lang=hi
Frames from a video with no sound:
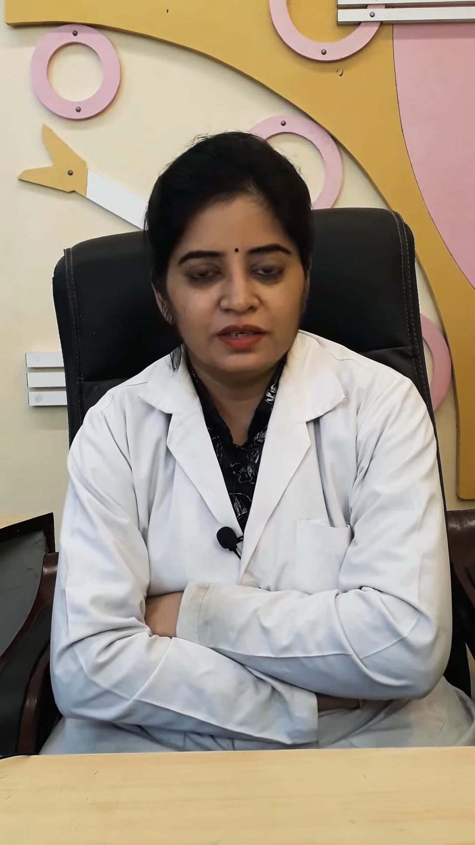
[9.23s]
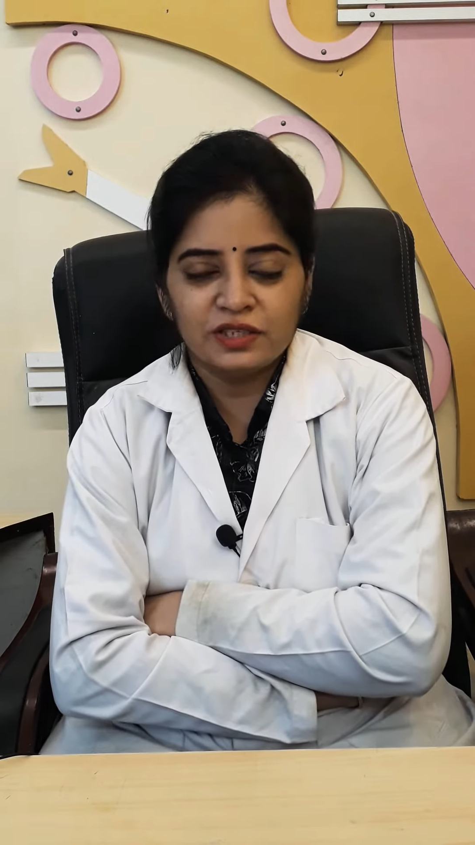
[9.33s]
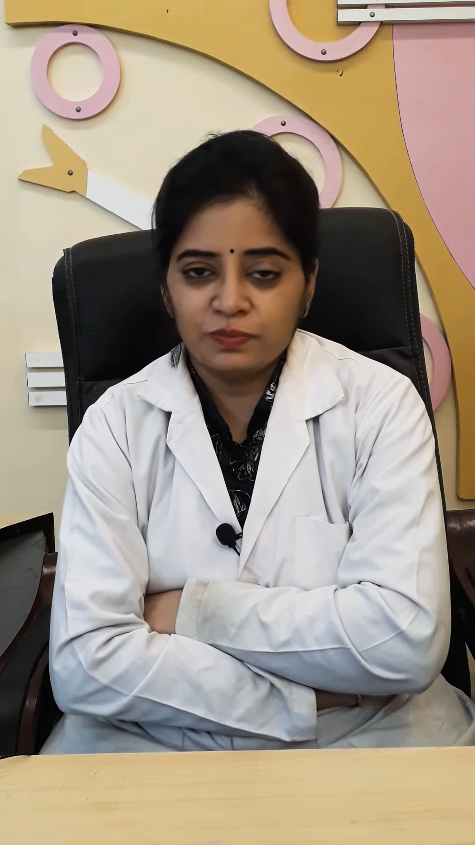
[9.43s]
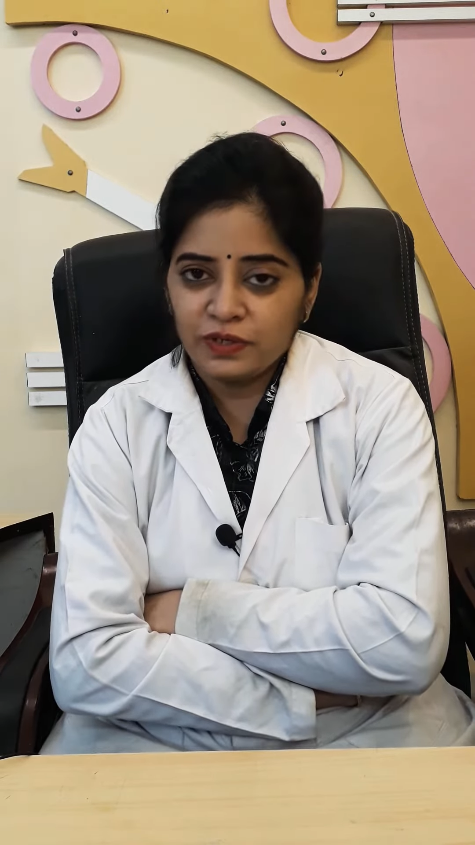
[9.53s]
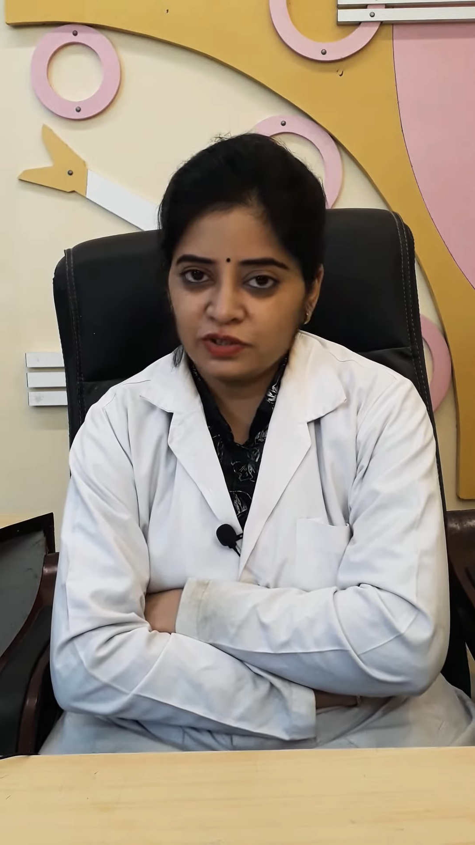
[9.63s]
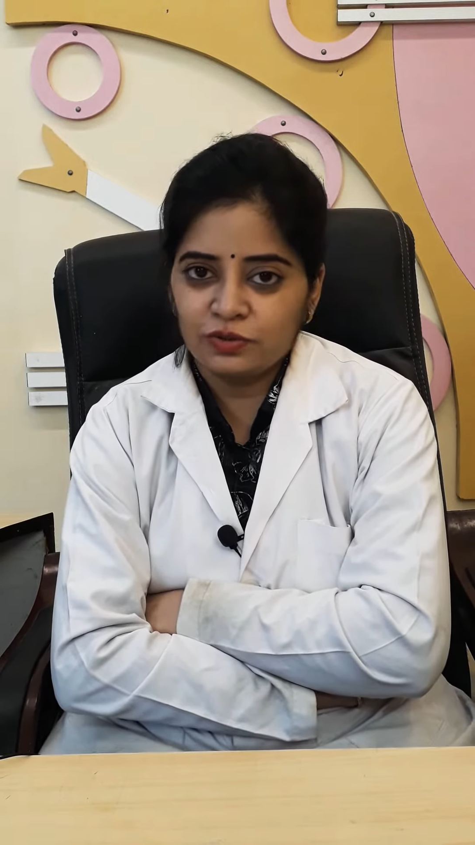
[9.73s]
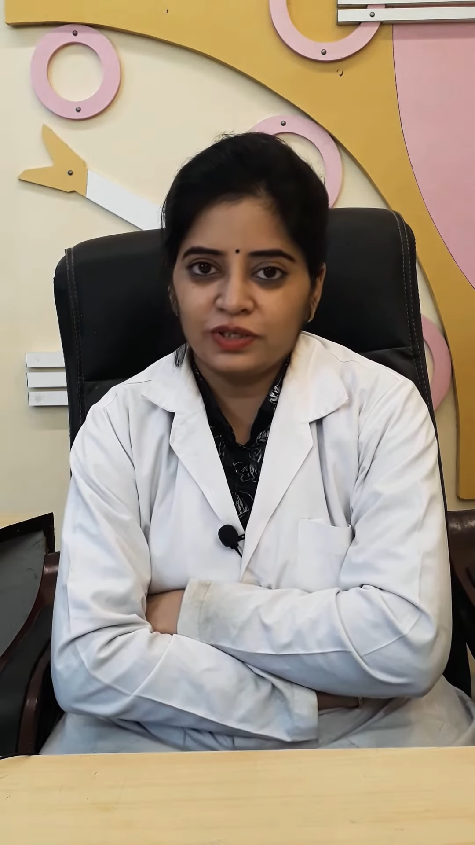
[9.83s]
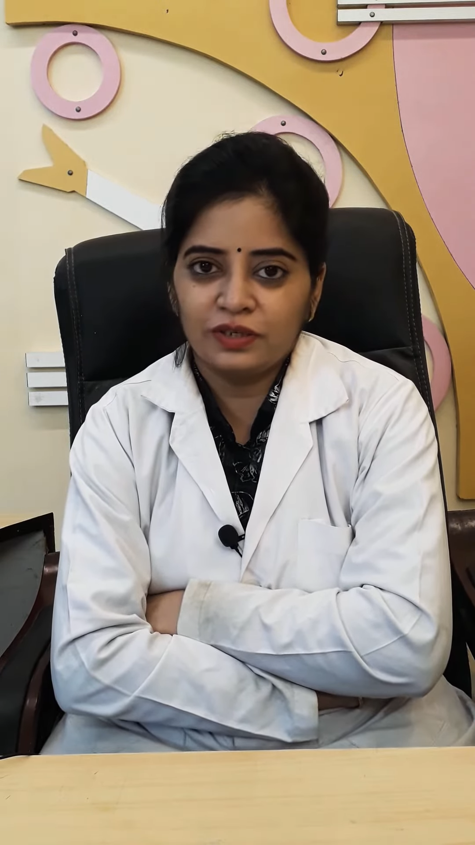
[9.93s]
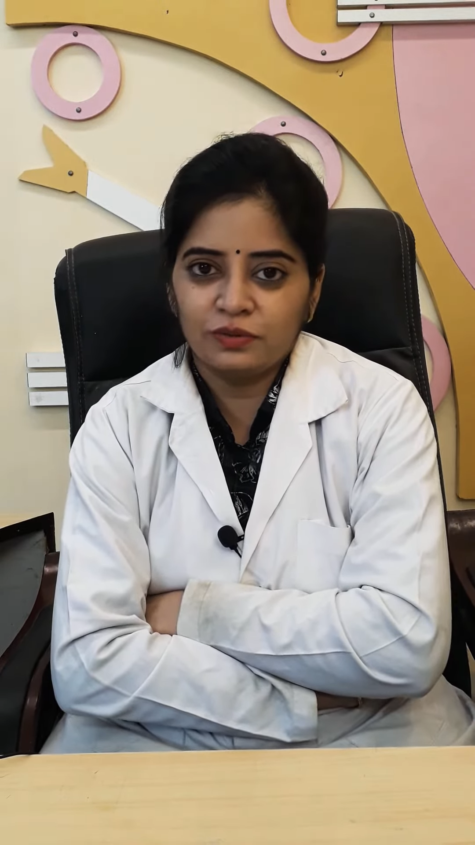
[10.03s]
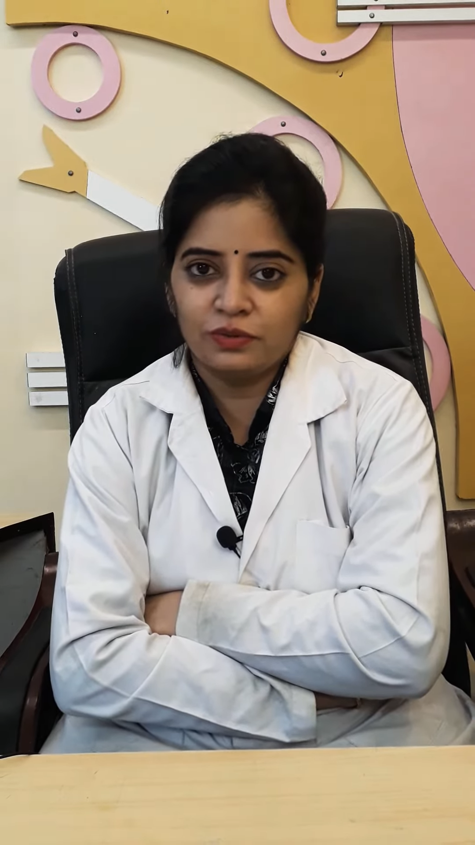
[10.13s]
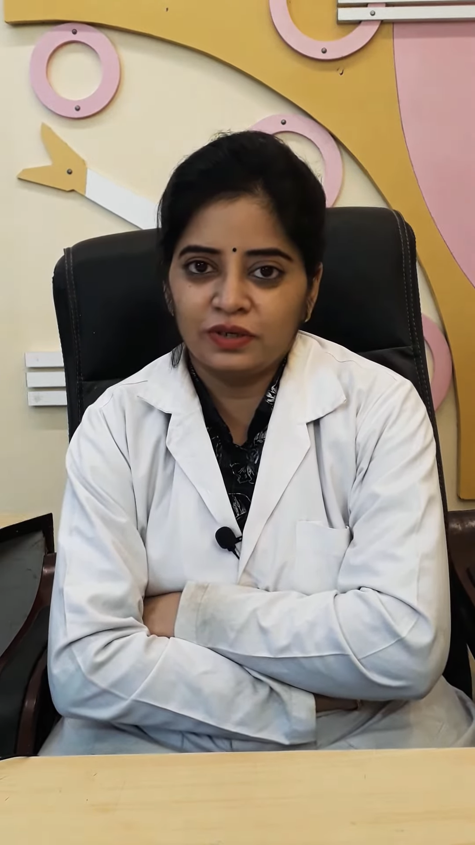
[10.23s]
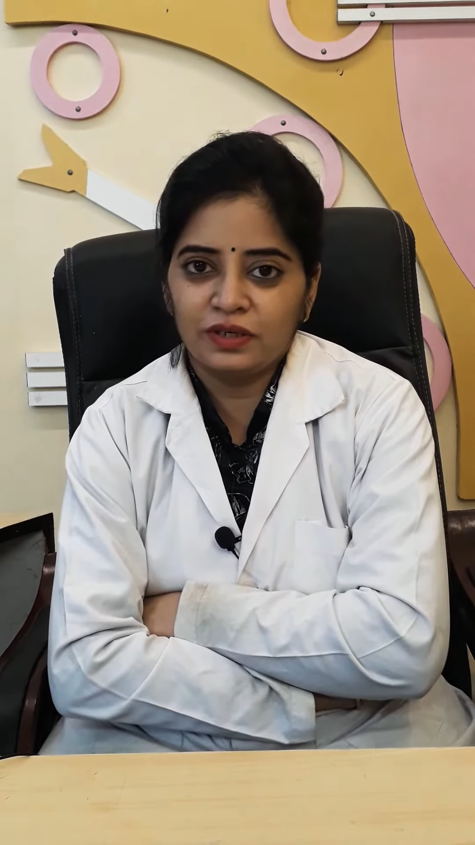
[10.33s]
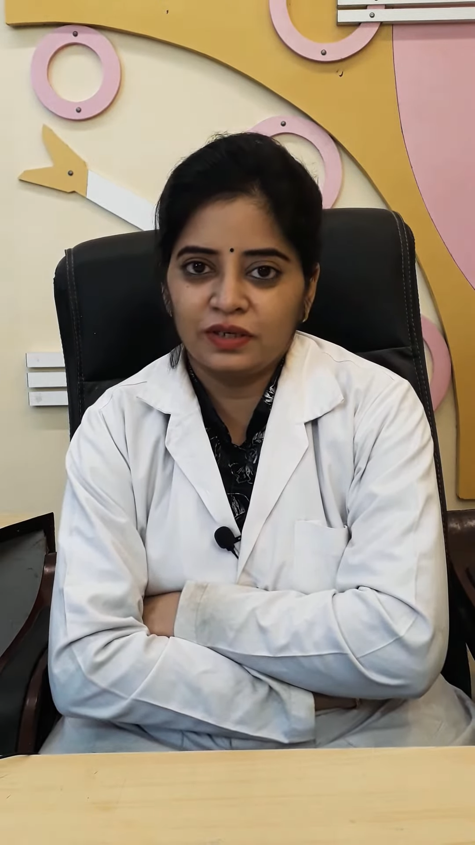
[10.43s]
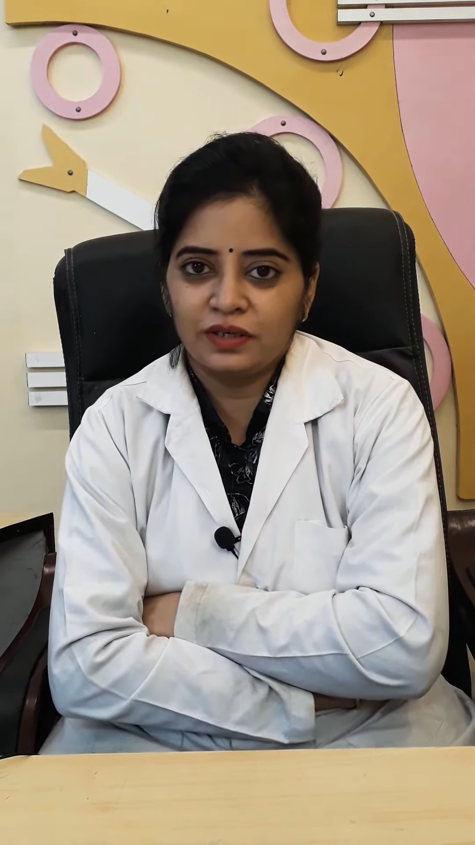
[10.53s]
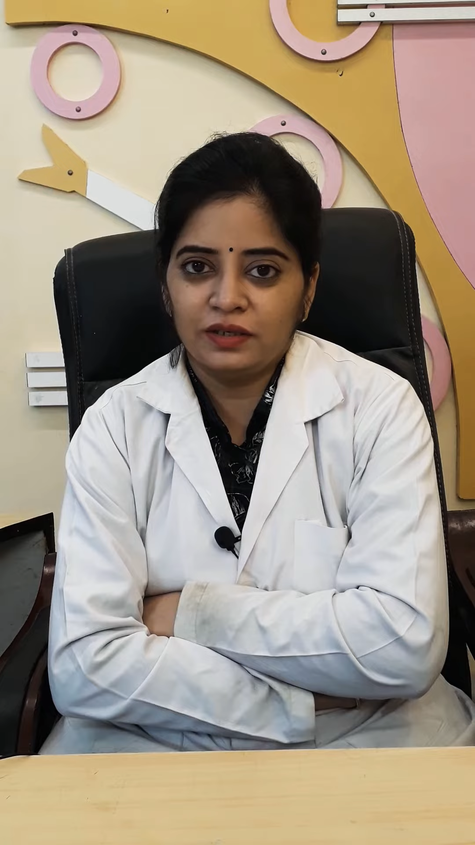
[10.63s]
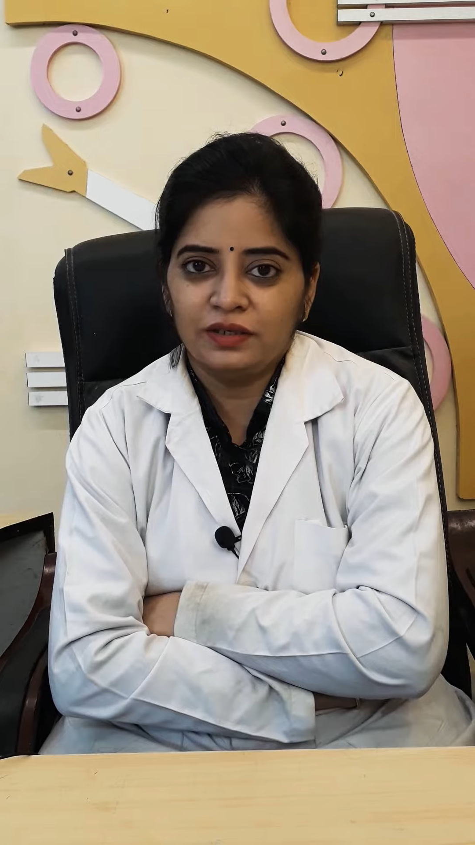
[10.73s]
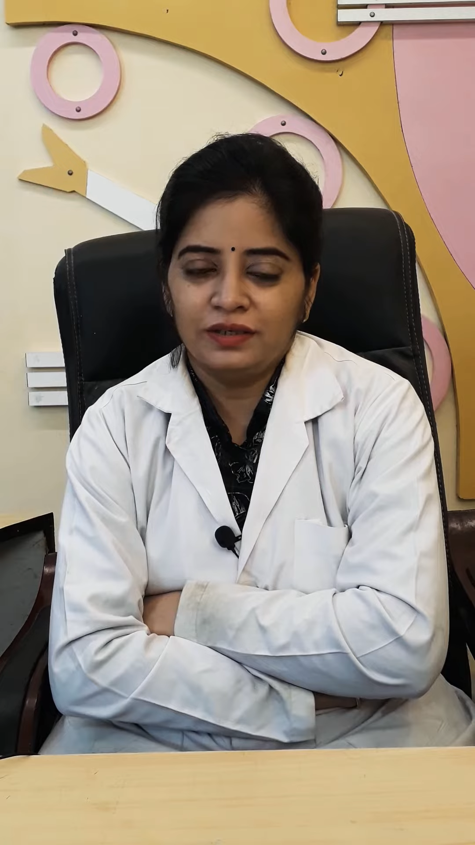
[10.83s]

इस पेज को इग्नोर ना करें